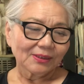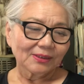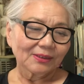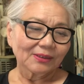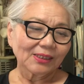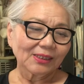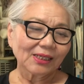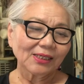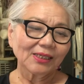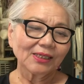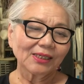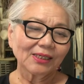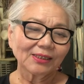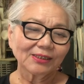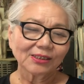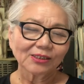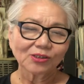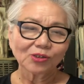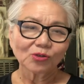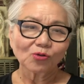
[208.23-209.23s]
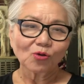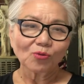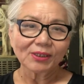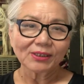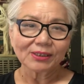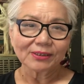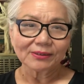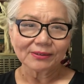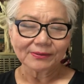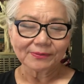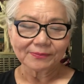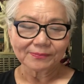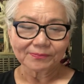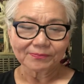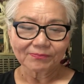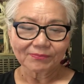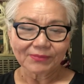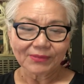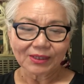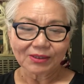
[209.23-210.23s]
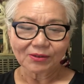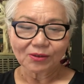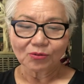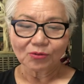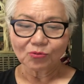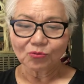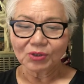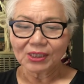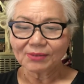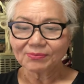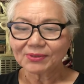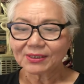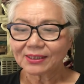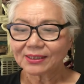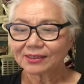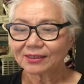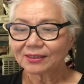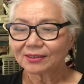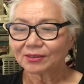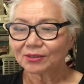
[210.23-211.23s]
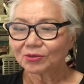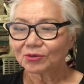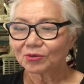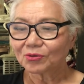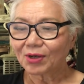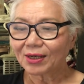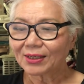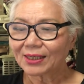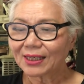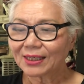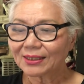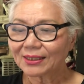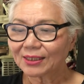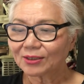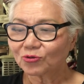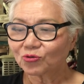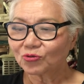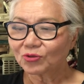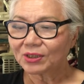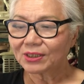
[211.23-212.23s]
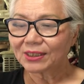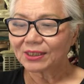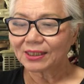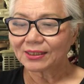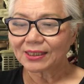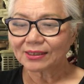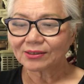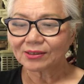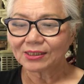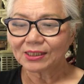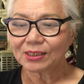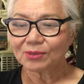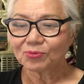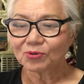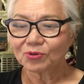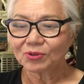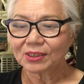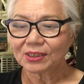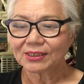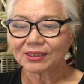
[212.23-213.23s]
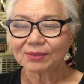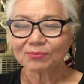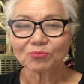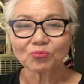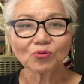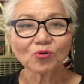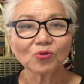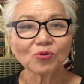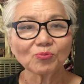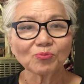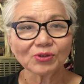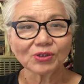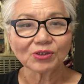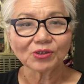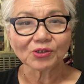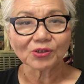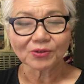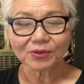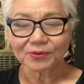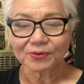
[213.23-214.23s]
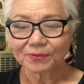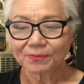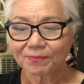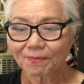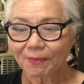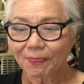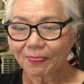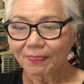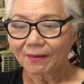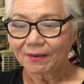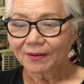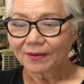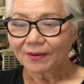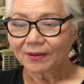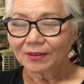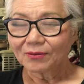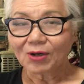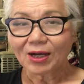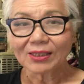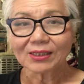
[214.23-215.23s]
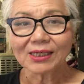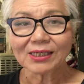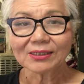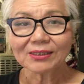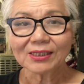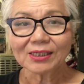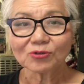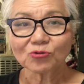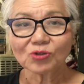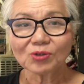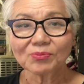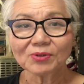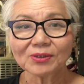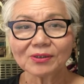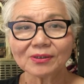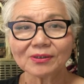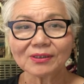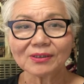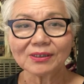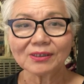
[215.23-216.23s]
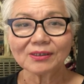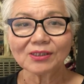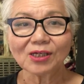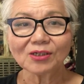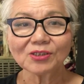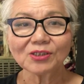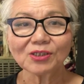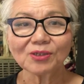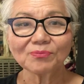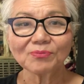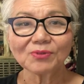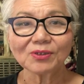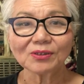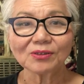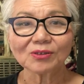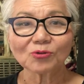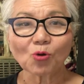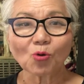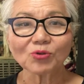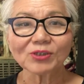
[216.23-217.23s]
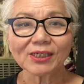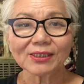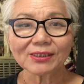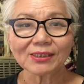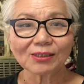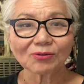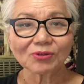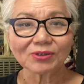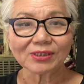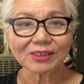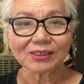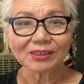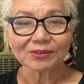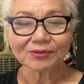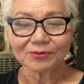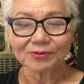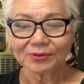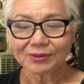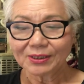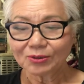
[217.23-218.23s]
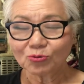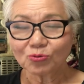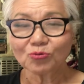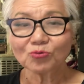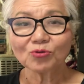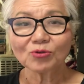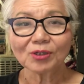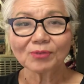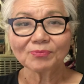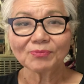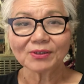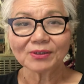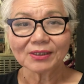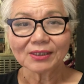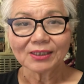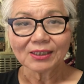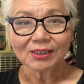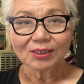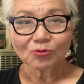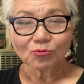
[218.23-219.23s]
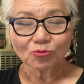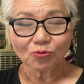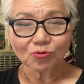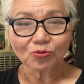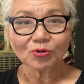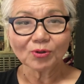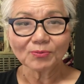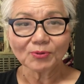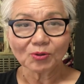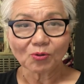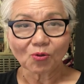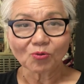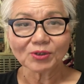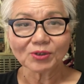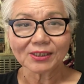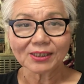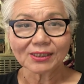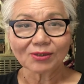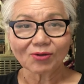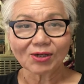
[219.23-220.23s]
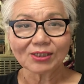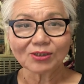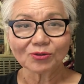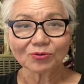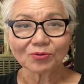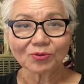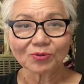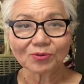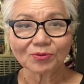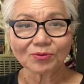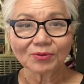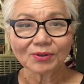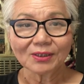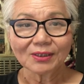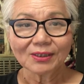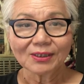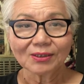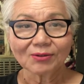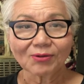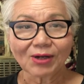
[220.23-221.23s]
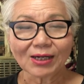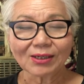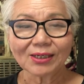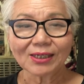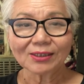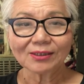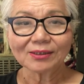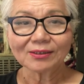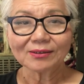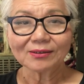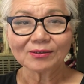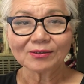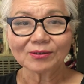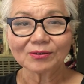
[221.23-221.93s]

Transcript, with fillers: 나의 정치 코멘트는 어, 우리 입장에서는 관광객 줄이기에 나선 일본이 참 부러울 뿐이죠. 관광객 수입은 연기 없는 공장이라고 그러잖아요. 굴뚝 없는 굴뚝 없는 공장이라고 할 정도로 관광